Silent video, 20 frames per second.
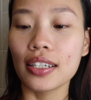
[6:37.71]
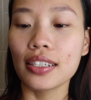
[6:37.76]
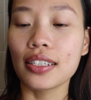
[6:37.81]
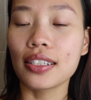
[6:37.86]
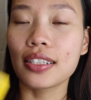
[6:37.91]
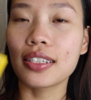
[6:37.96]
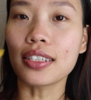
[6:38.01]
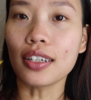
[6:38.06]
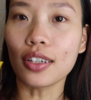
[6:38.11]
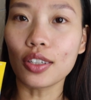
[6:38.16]

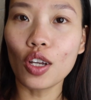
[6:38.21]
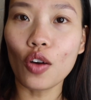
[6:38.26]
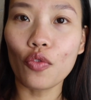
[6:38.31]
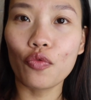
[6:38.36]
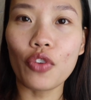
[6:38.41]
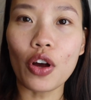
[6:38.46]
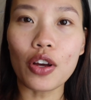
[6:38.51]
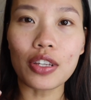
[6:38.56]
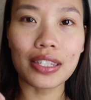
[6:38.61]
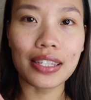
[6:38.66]
sử dụng
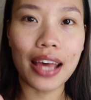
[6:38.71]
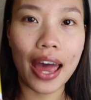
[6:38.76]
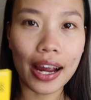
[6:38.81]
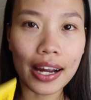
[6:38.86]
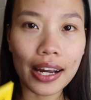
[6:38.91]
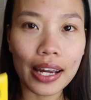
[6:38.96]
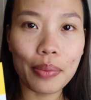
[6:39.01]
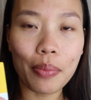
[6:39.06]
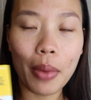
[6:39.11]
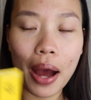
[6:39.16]
vào
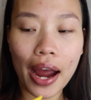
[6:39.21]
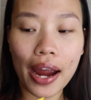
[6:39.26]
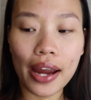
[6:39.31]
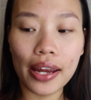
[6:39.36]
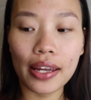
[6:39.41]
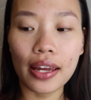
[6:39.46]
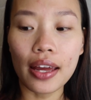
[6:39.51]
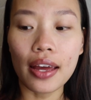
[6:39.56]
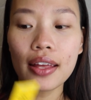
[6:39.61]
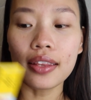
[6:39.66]
sáng ngày
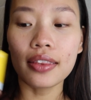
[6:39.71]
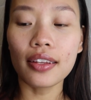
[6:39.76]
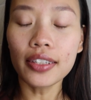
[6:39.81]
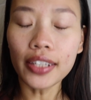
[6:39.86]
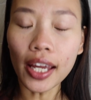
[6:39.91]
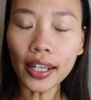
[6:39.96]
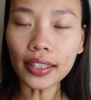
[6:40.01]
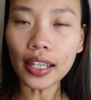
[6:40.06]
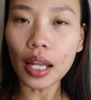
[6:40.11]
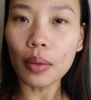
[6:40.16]
mai thứ
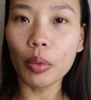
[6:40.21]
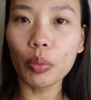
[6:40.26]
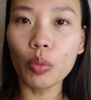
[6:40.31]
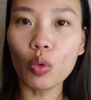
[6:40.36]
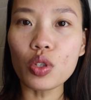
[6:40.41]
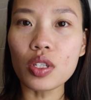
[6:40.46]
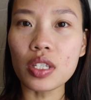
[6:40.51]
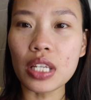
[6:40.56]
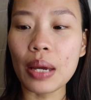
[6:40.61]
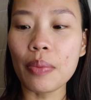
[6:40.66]
nhất là mình
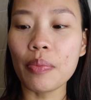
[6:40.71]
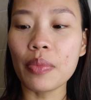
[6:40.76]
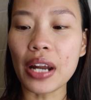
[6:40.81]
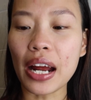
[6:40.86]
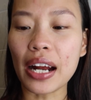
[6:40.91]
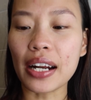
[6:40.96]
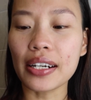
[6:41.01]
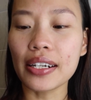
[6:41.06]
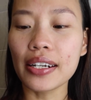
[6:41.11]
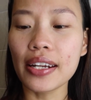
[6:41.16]
muốn xem
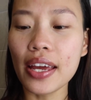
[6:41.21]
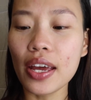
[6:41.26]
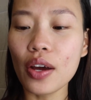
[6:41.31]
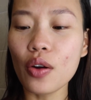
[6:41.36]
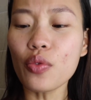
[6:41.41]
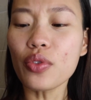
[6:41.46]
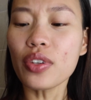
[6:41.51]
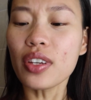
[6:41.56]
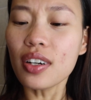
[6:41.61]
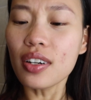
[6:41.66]
rằng
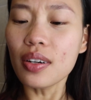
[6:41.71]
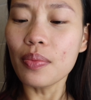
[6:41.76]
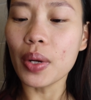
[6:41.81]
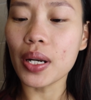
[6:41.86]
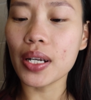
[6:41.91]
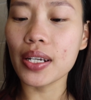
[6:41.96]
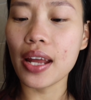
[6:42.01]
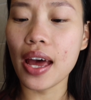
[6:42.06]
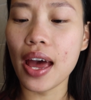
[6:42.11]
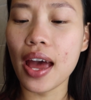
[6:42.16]
nếu như
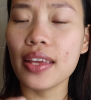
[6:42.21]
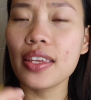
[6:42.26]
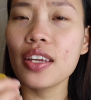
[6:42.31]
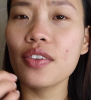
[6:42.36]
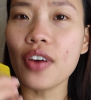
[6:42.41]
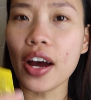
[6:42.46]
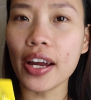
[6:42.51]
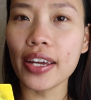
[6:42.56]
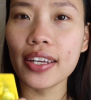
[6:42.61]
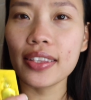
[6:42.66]
mình để như
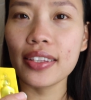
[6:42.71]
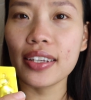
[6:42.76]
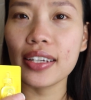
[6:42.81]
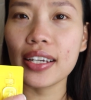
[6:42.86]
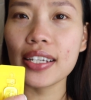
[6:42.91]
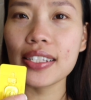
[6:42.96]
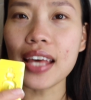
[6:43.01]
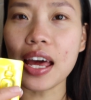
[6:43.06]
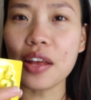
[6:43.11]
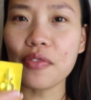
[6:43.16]
vậy thì
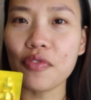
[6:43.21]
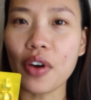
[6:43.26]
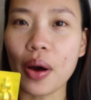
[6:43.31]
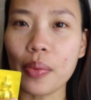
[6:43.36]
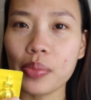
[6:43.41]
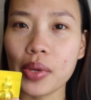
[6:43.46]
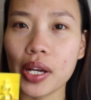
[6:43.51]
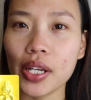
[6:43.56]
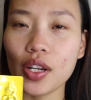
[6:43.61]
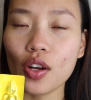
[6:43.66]
cái sản
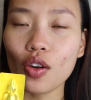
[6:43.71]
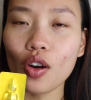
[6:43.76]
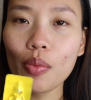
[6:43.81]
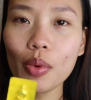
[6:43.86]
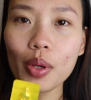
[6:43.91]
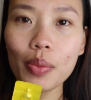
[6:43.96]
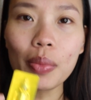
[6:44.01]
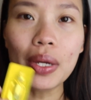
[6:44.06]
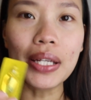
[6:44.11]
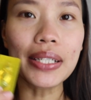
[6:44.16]
phẩm này nó có
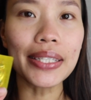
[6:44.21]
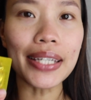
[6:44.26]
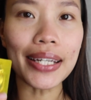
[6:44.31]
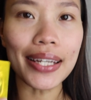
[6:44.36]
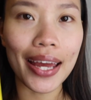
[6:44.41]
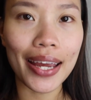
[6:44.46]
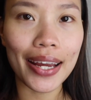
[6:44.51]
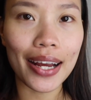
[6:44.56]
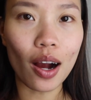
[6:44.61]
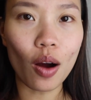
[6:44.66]
bị biến chất
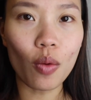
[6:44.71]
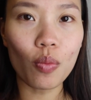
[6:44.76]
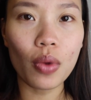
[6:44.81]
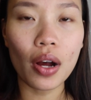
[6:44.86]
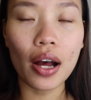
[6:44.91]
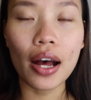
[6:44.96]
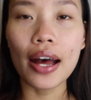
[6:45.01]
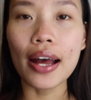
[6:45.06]
hay không